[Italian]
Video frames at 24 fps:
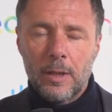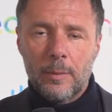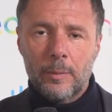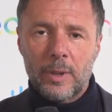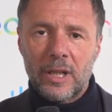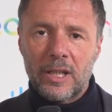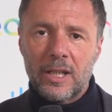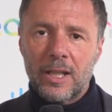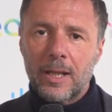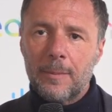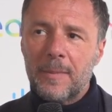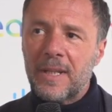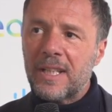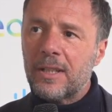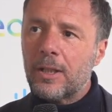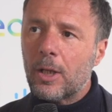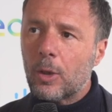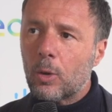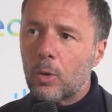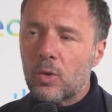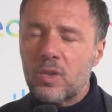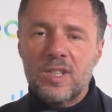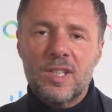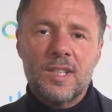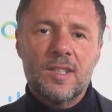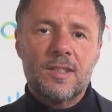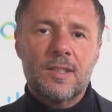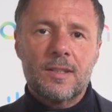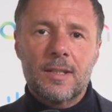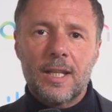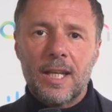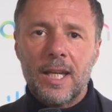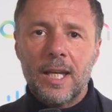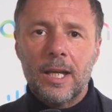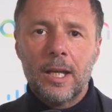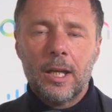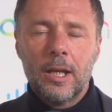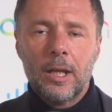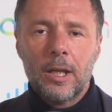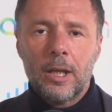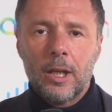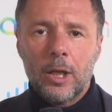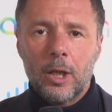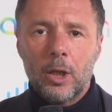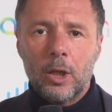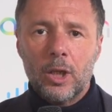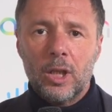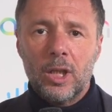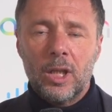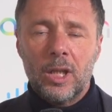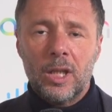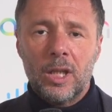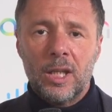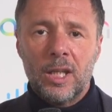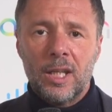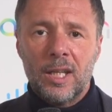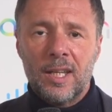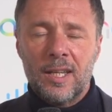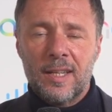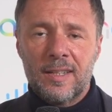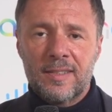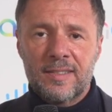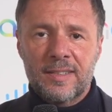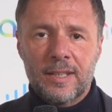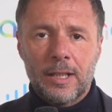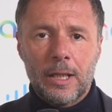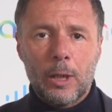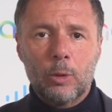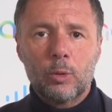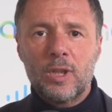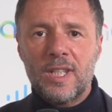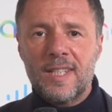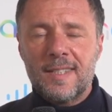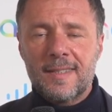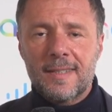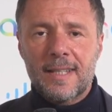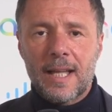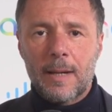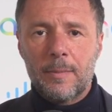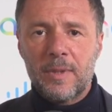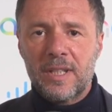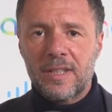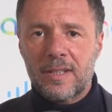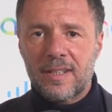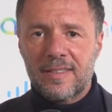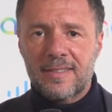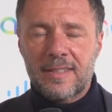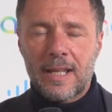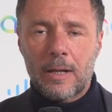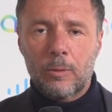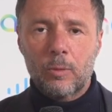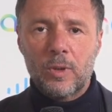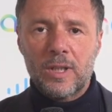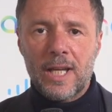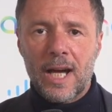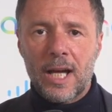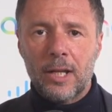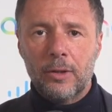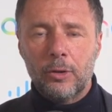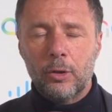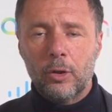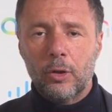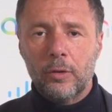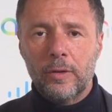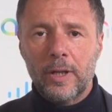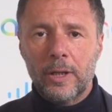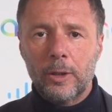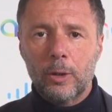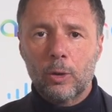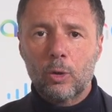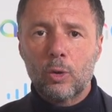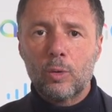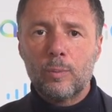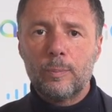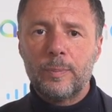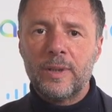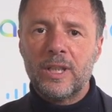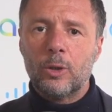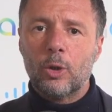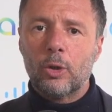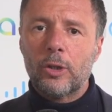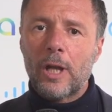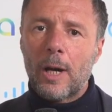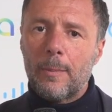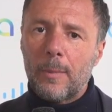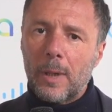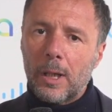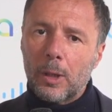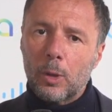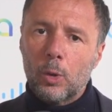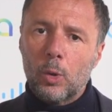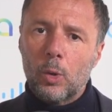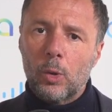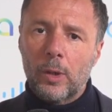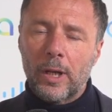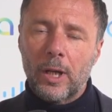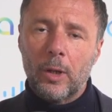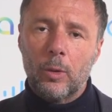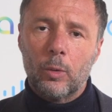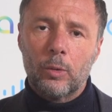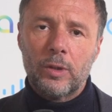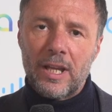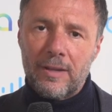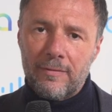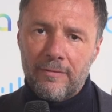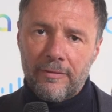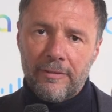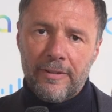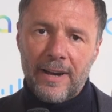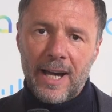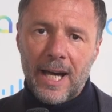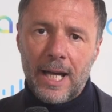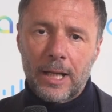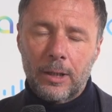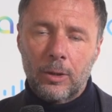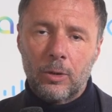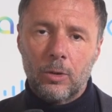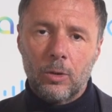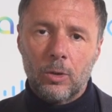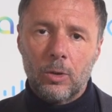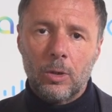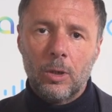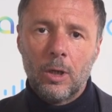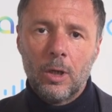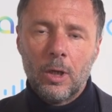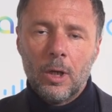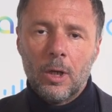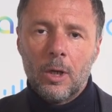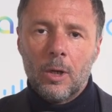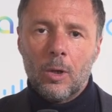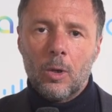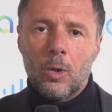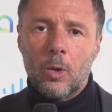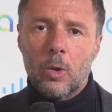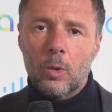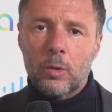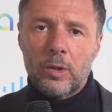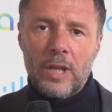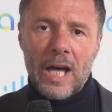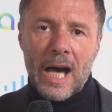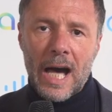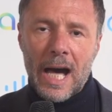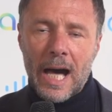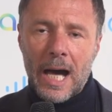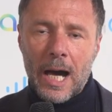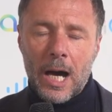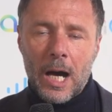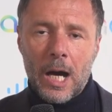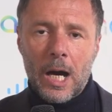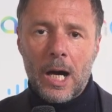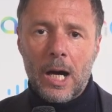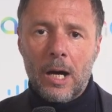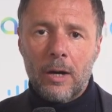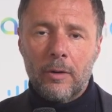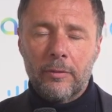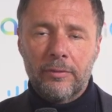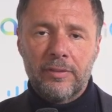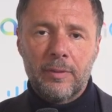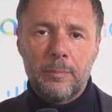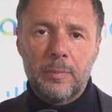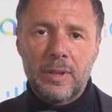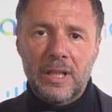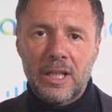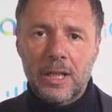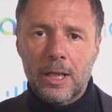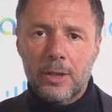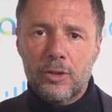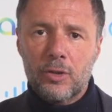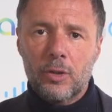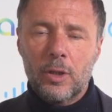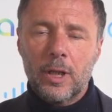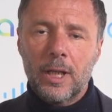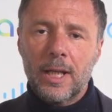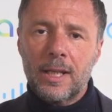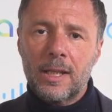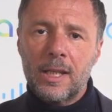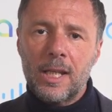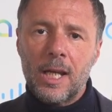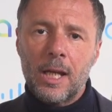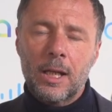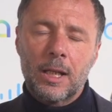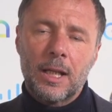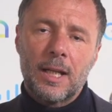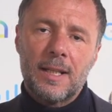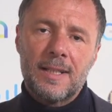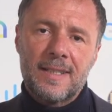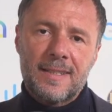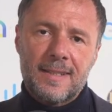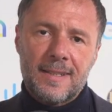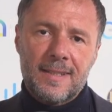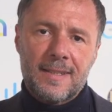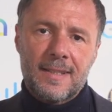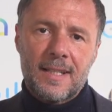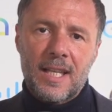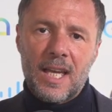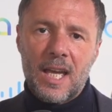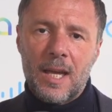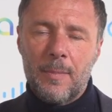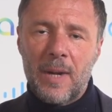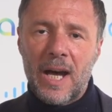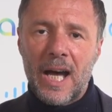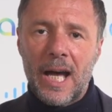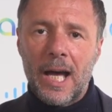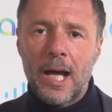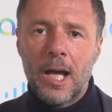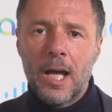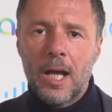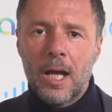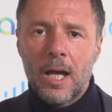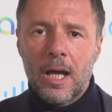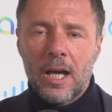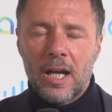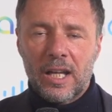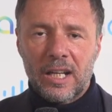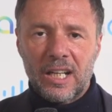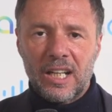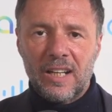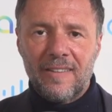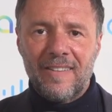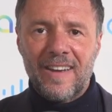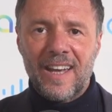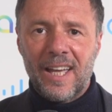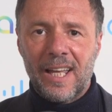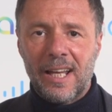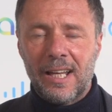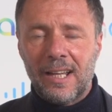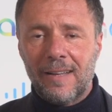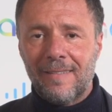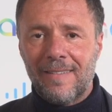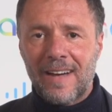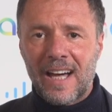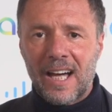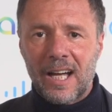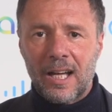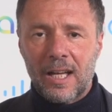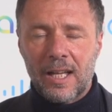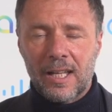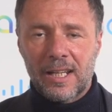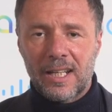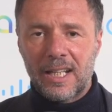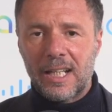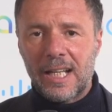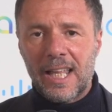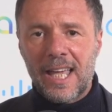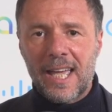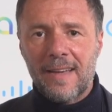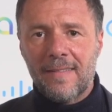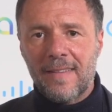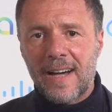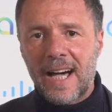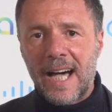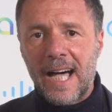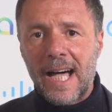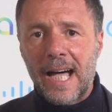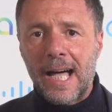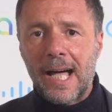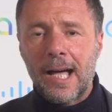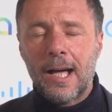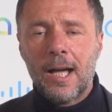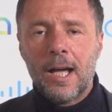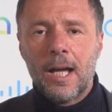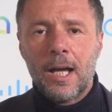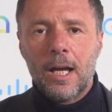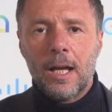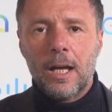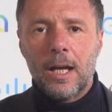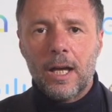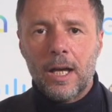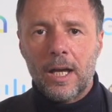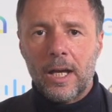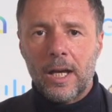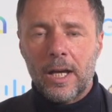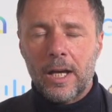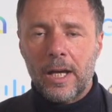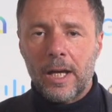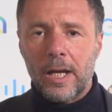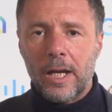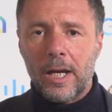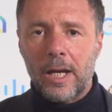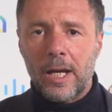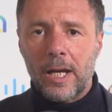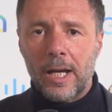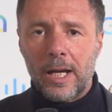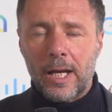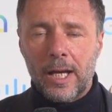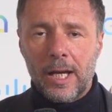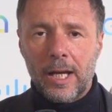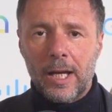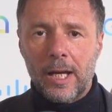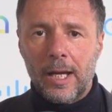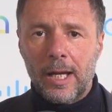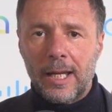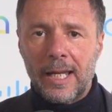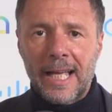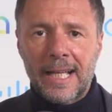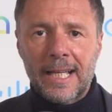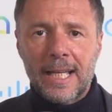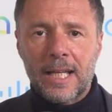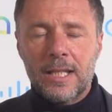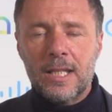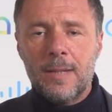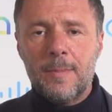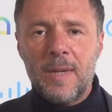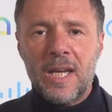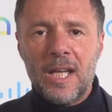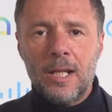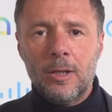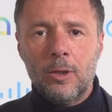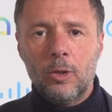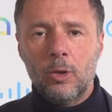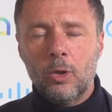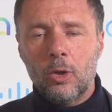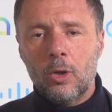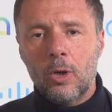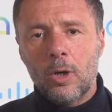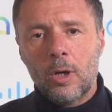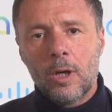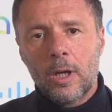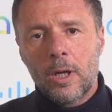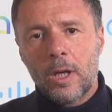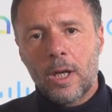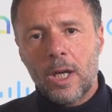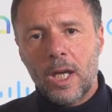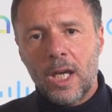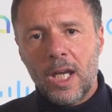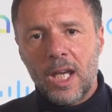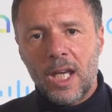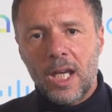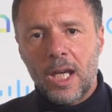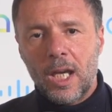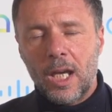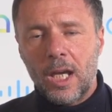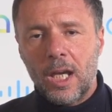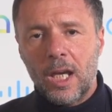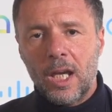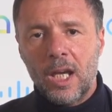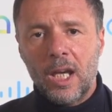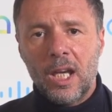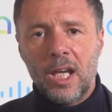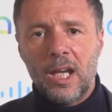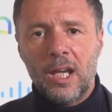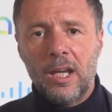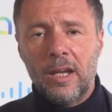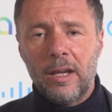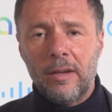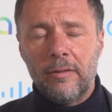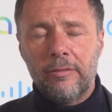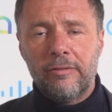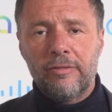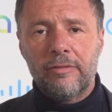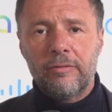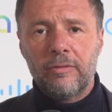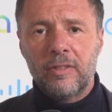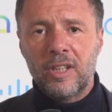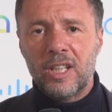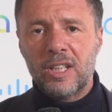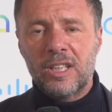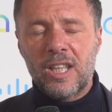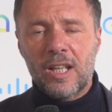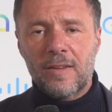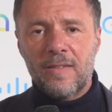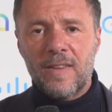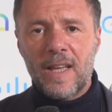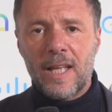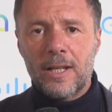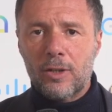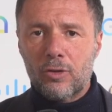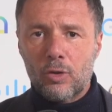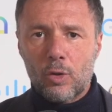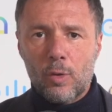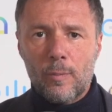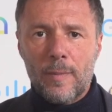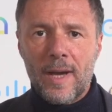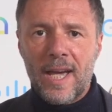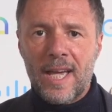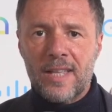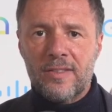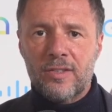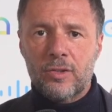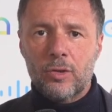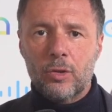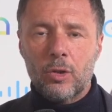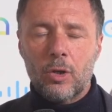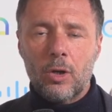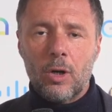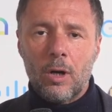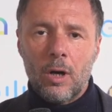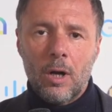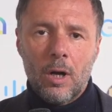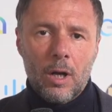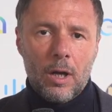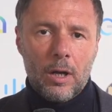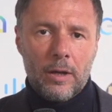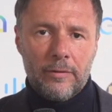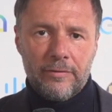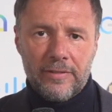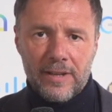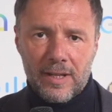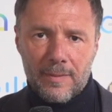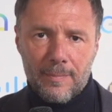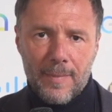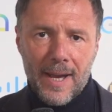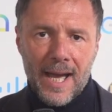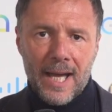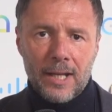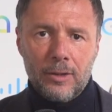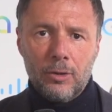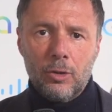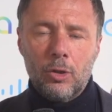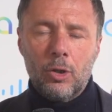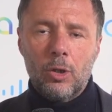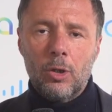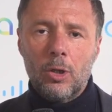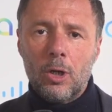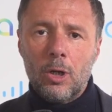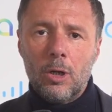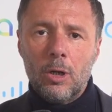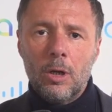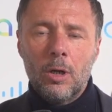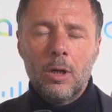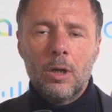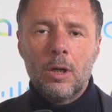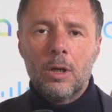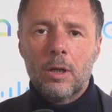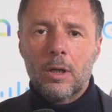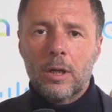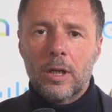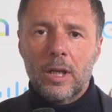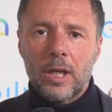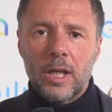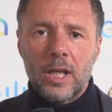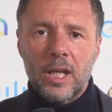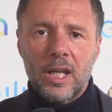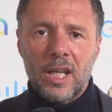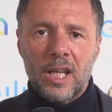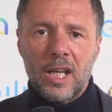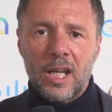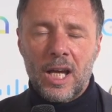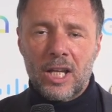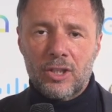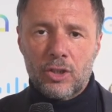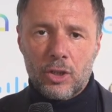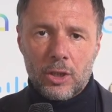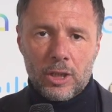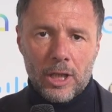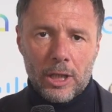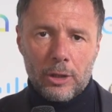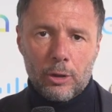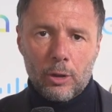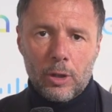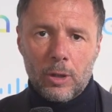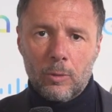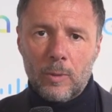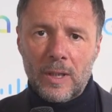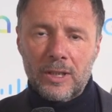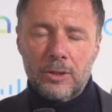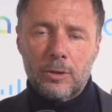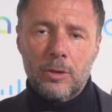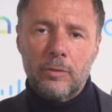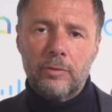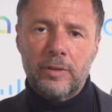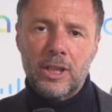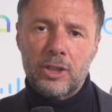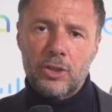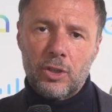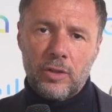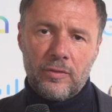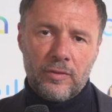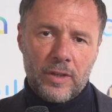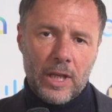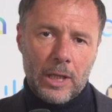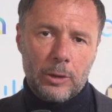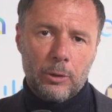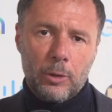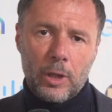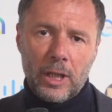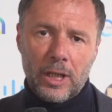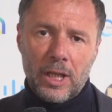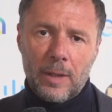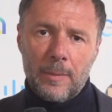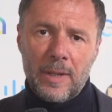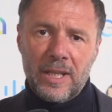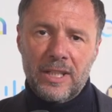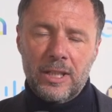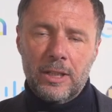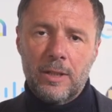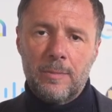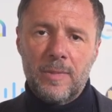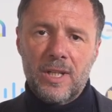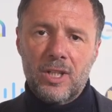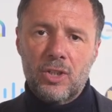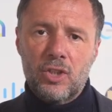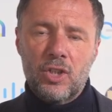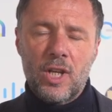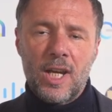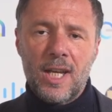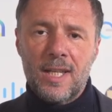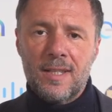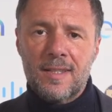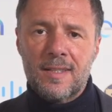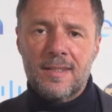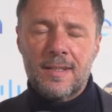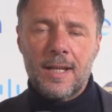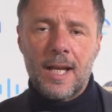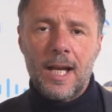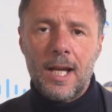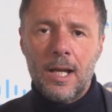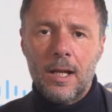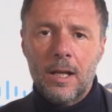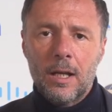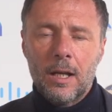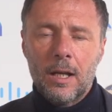Praticamente consiste eh, se l'autista mentre sta guidando viene colpito da malore o da infarto o da fibrillazione cardiaca, il sistema rileva, rileva eh, l'accadimento e interviene sul mezzo eh, fermandolo eh, accendendo le quattro frecce, inviando una chiamata d'emergenza